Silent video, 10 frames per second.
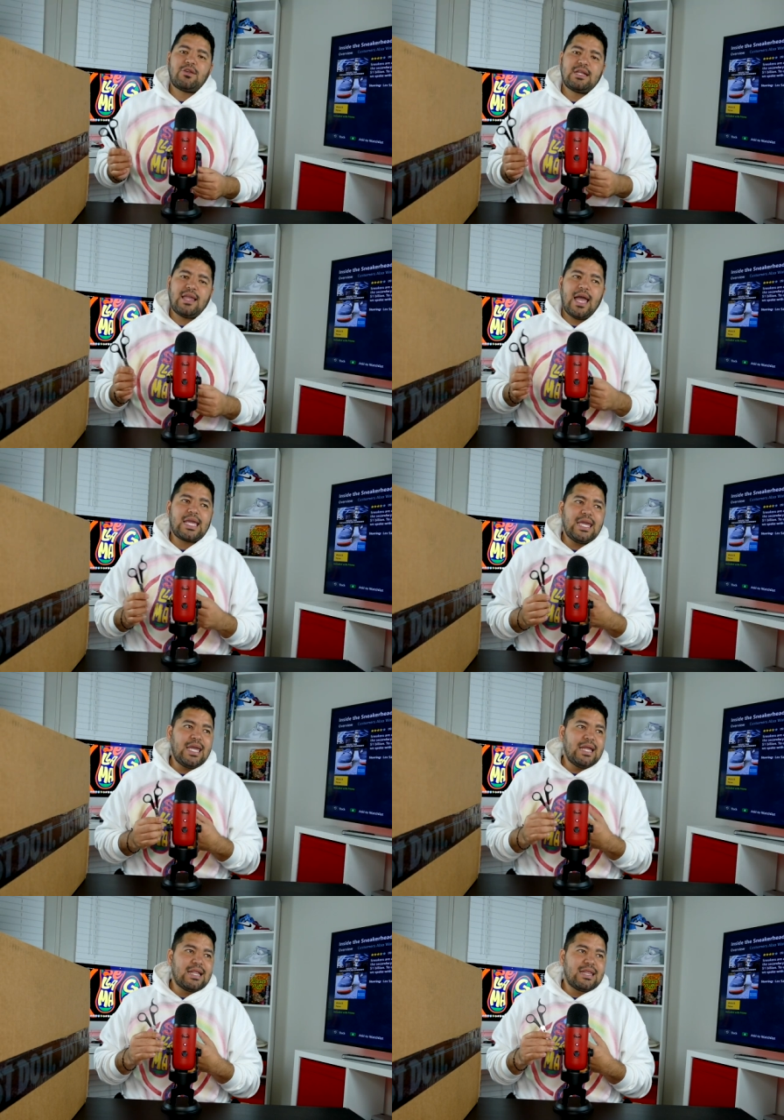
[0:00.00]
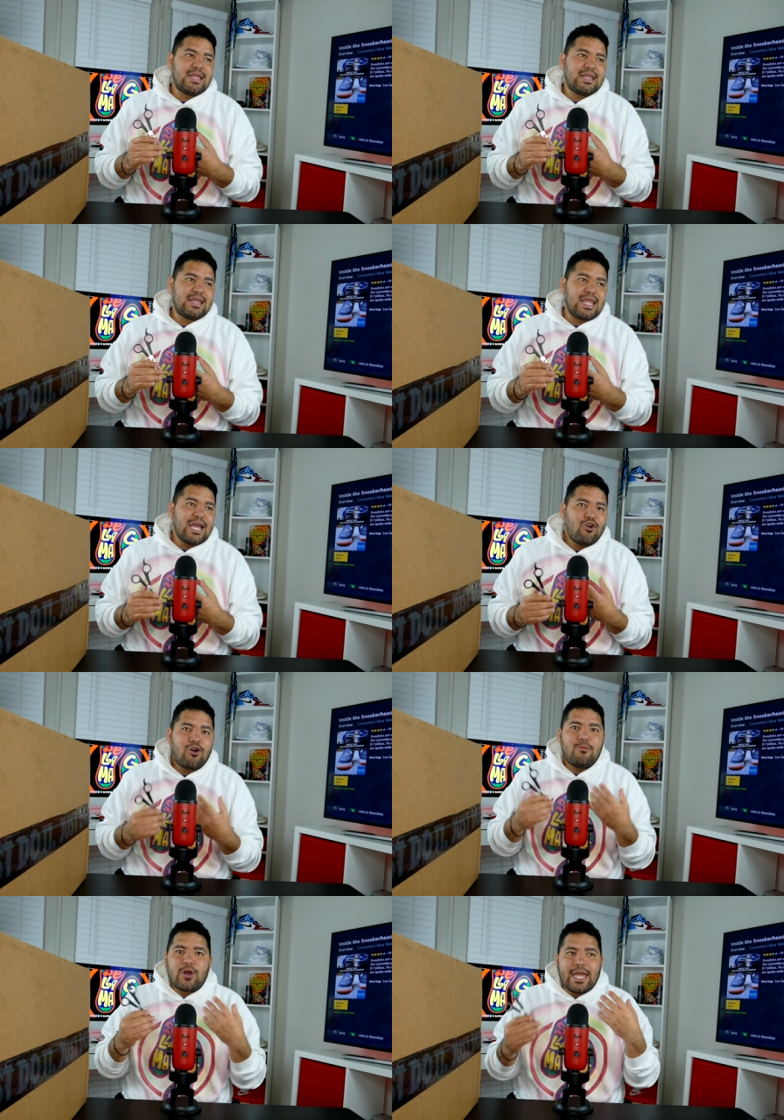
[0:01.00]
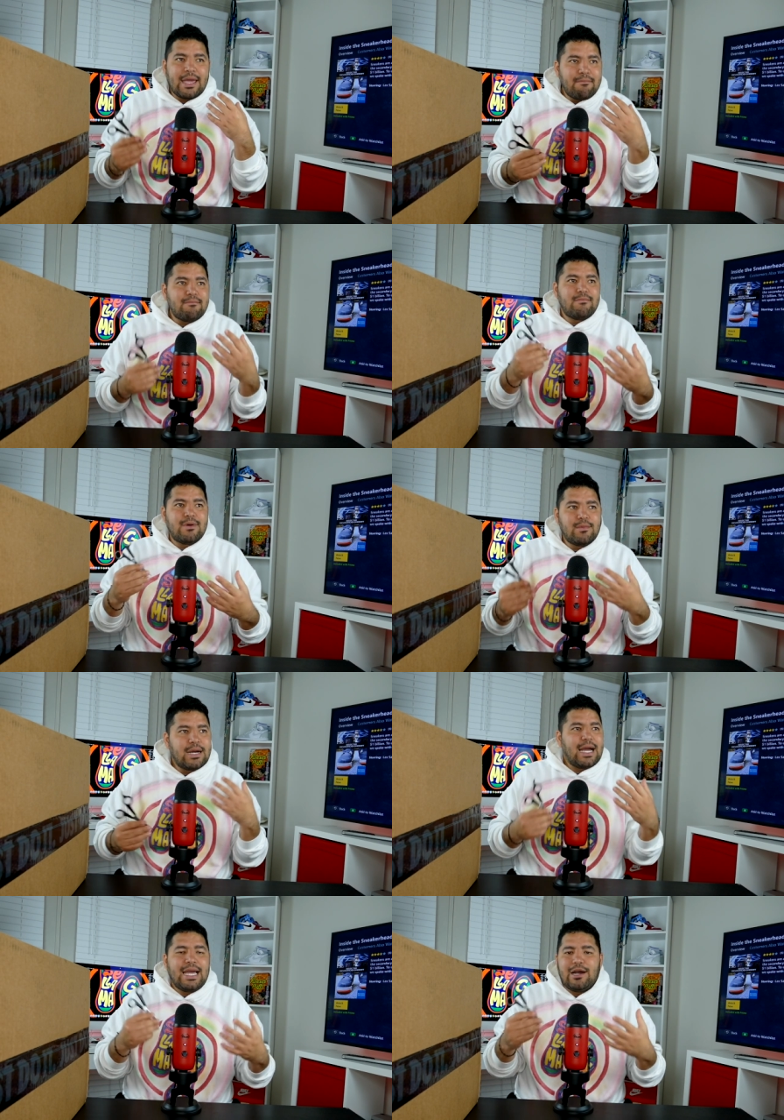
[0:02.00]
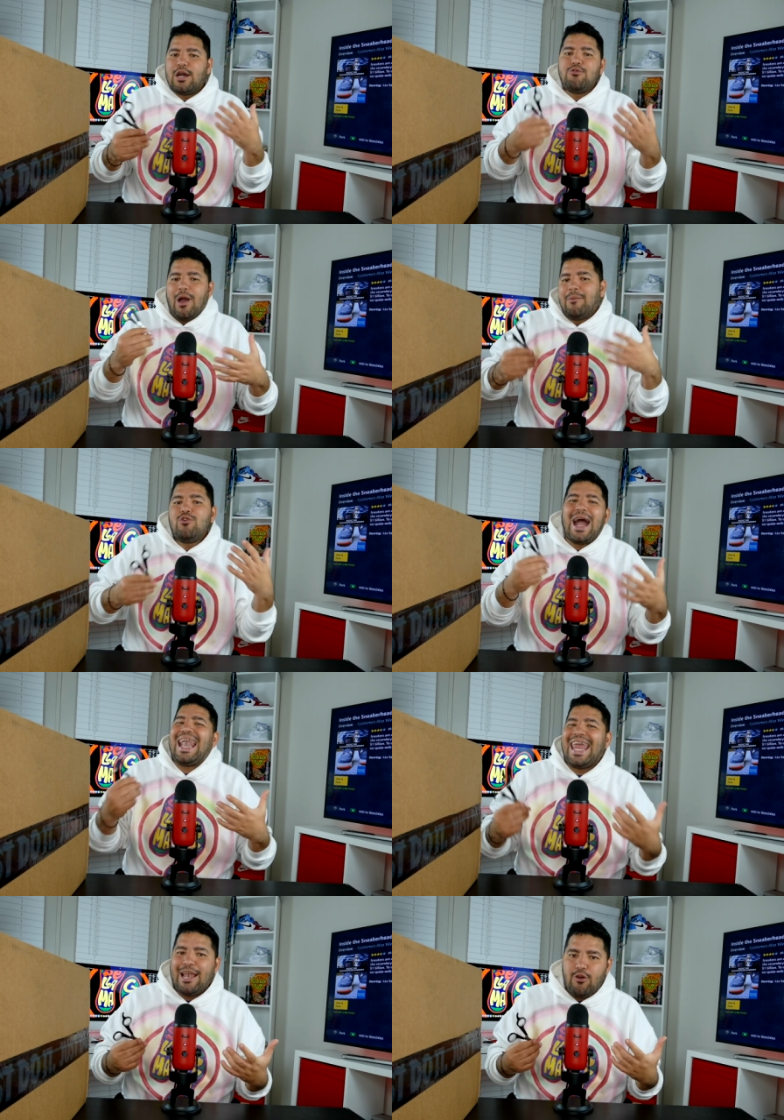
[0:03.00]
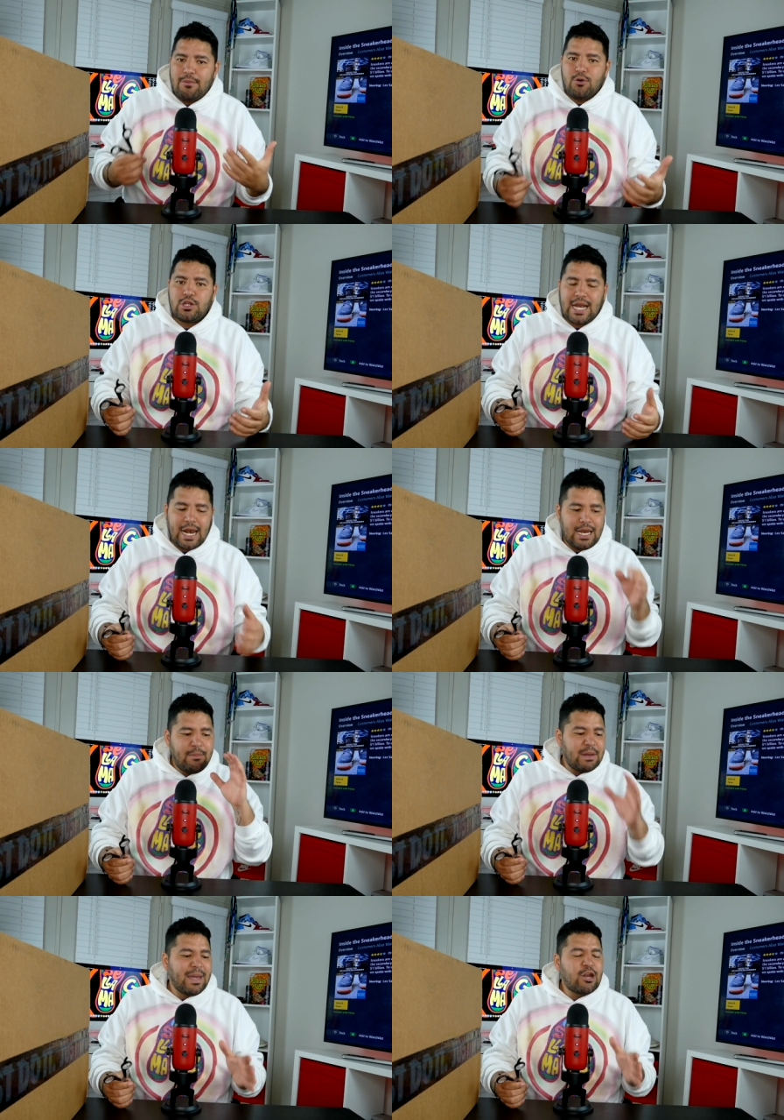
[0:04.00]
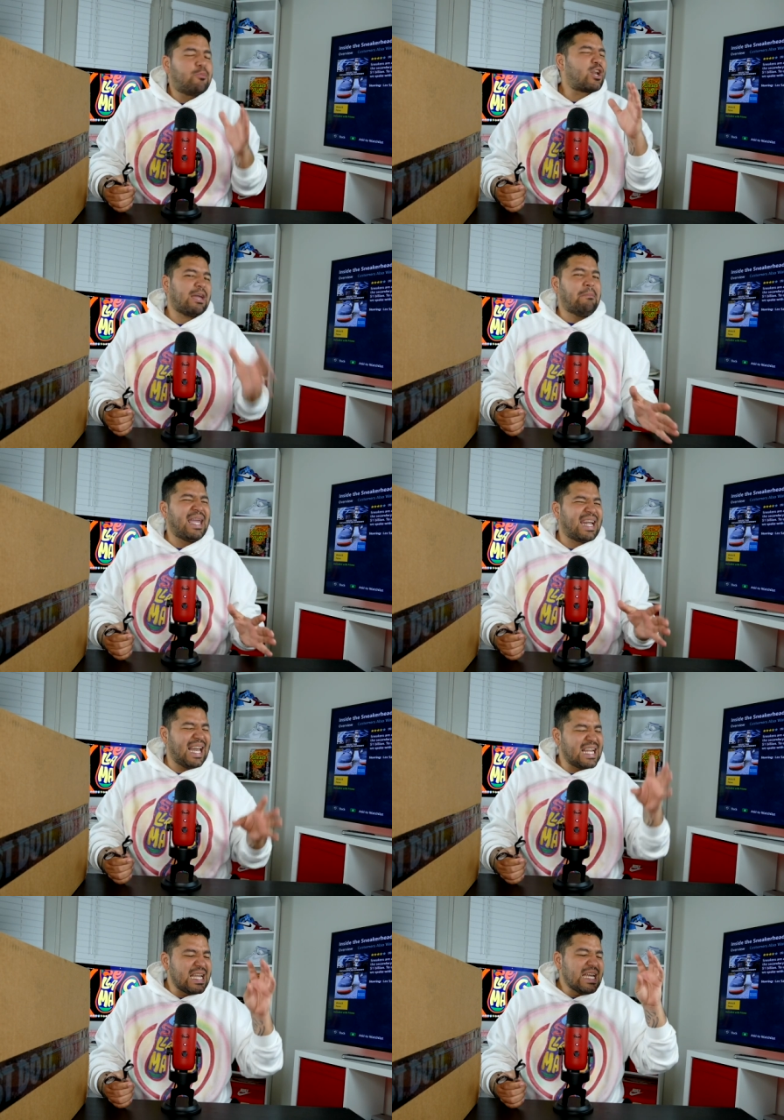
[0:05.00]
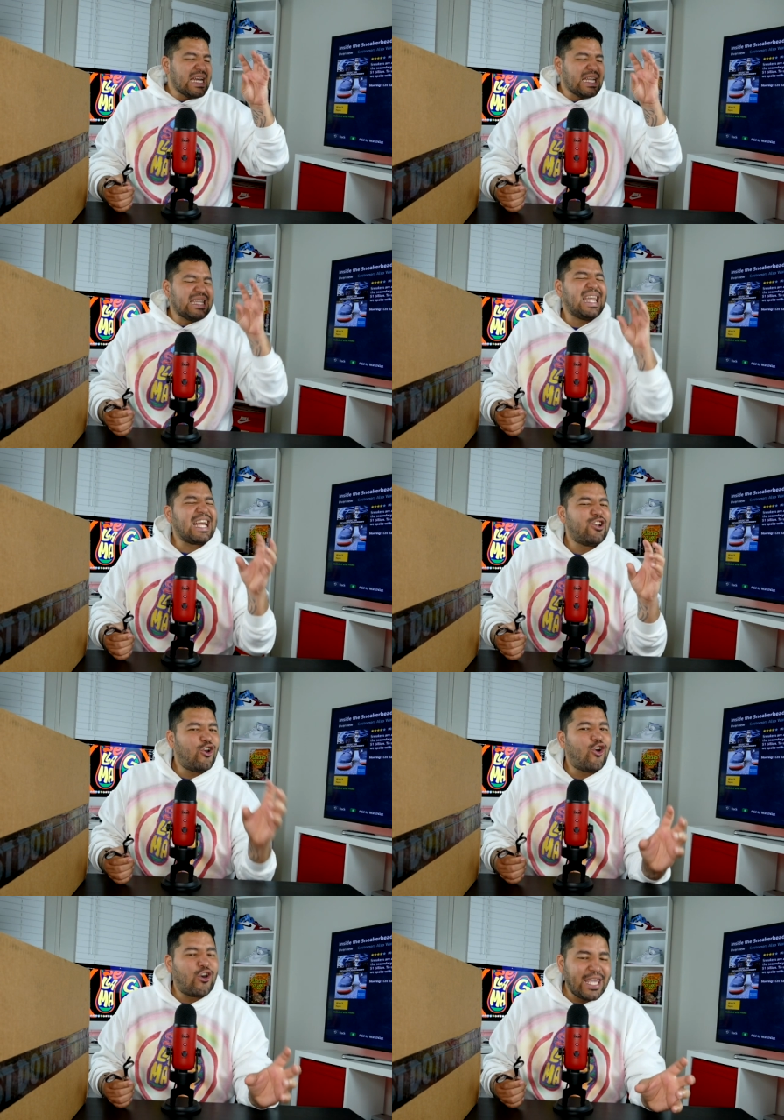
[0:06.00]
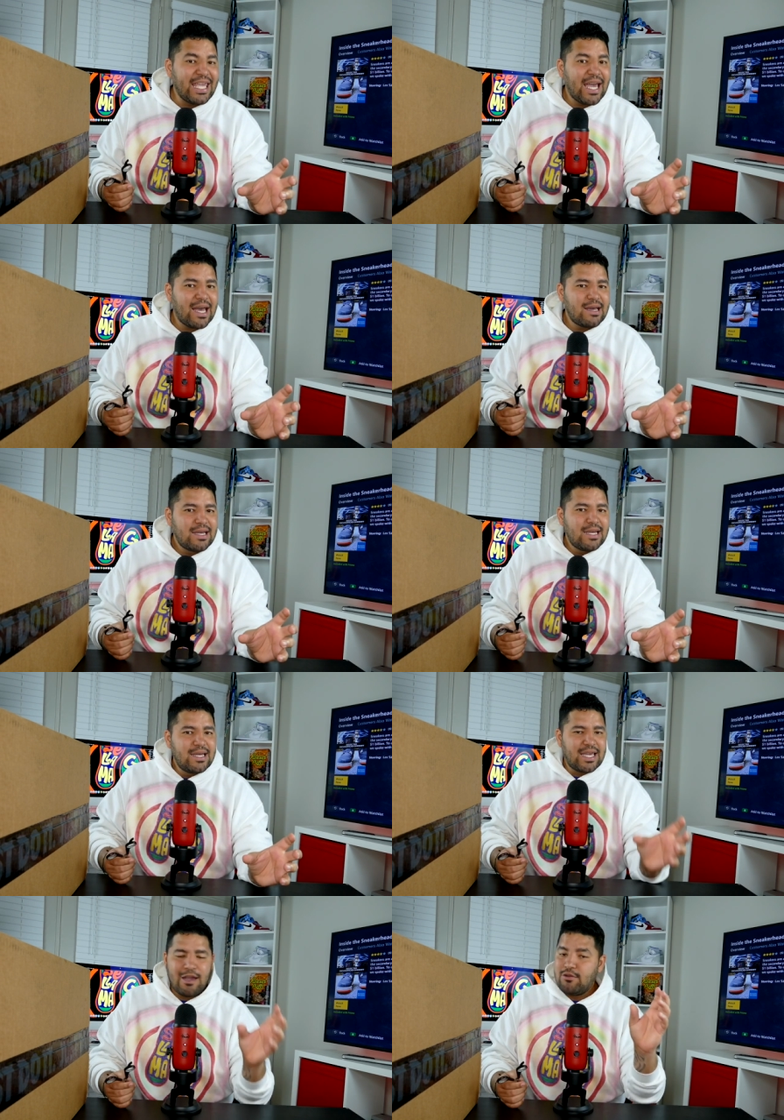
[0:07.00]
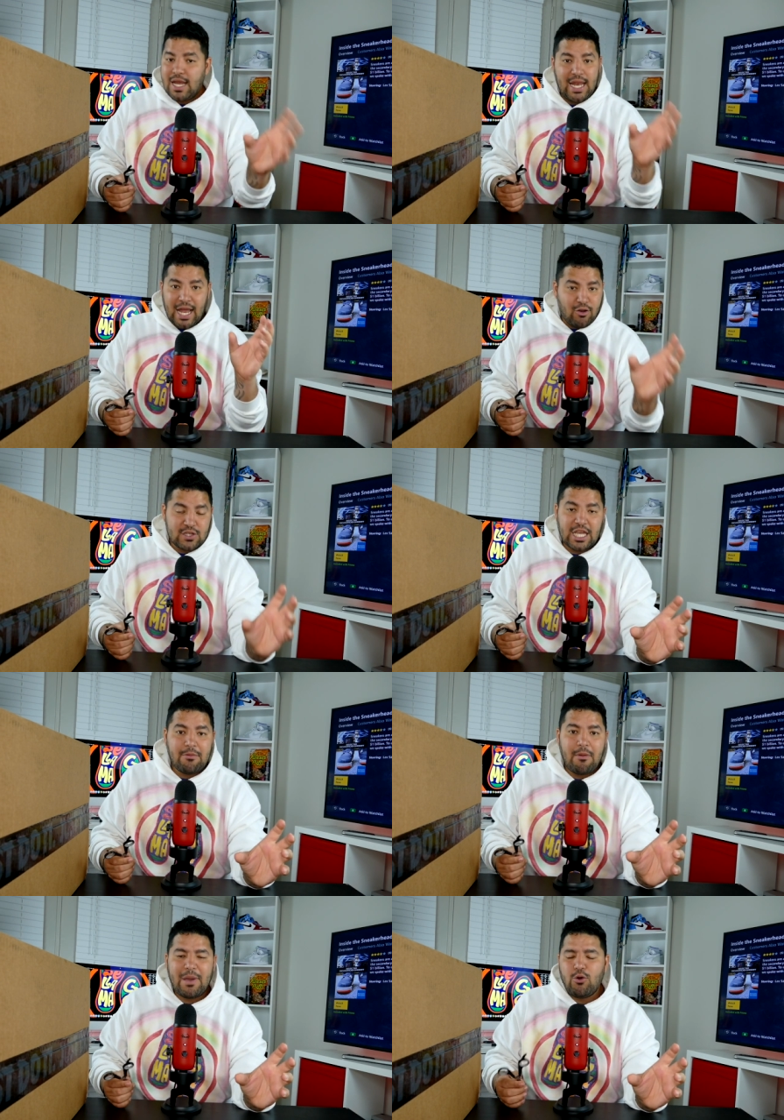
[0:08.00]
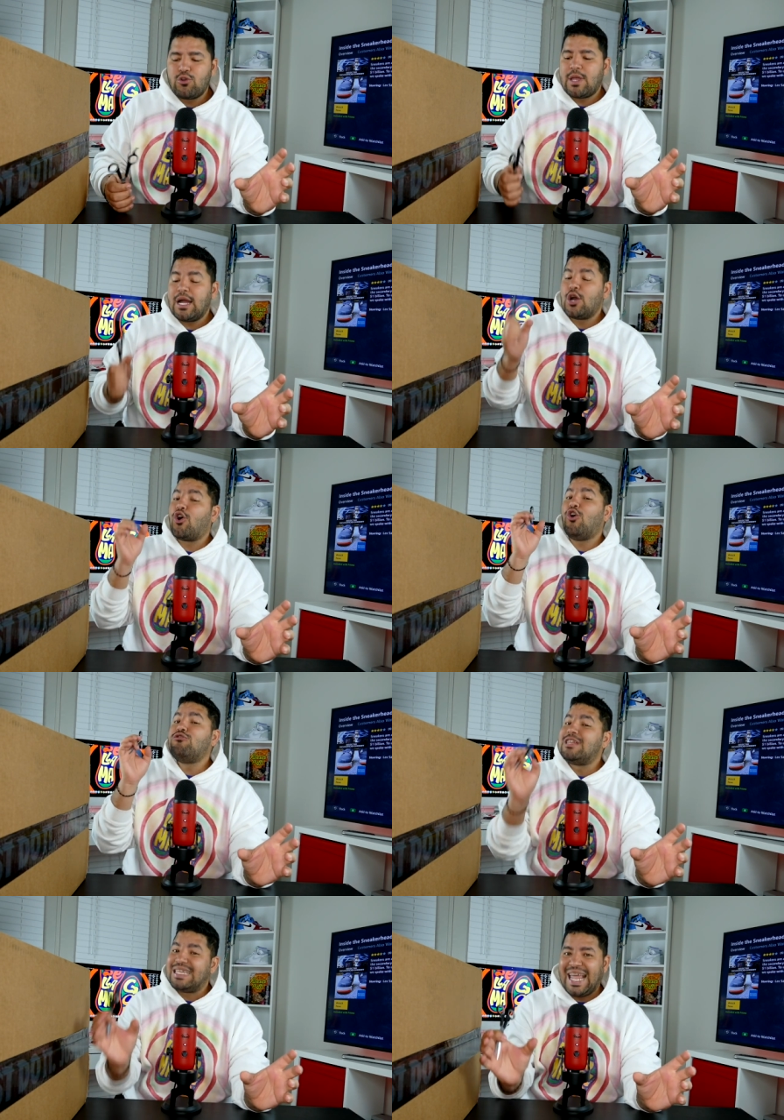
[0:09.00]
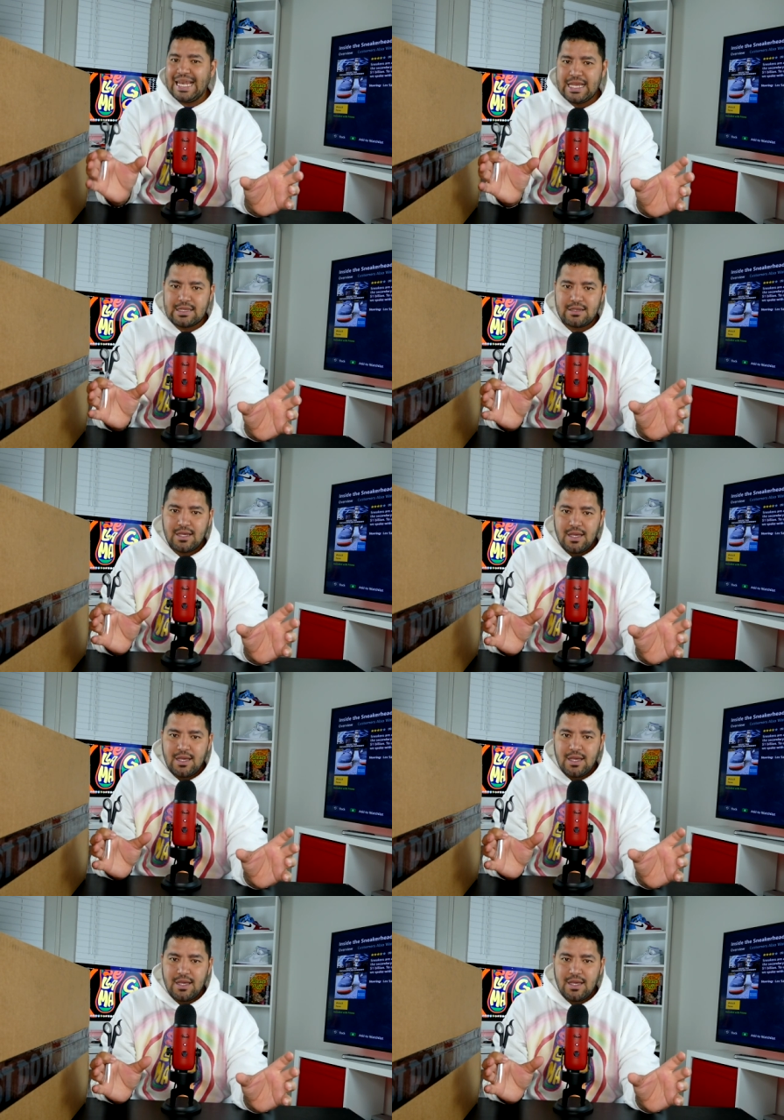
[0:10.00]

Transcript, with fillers: que están aquí, tengo como que. Eh, había un anhelo en mostrarles. Primero porque mezclan tecnología, que es una de las cosas que más me gustan, con tenis,